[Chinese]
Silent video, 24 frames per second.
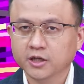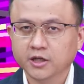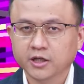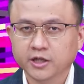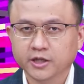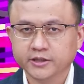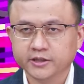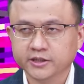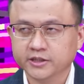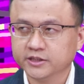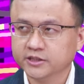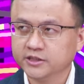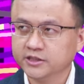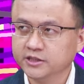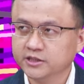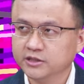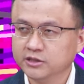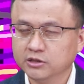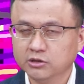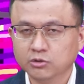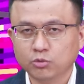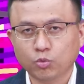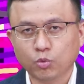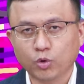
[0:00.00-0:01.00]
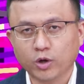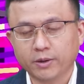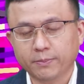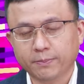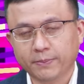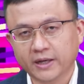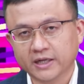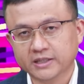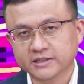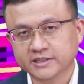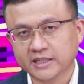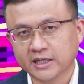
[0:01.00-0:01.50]
而且是尾
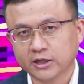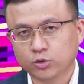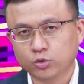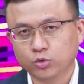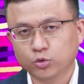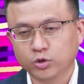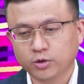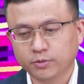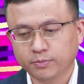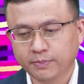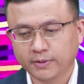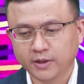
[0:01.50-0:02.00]
盘才过，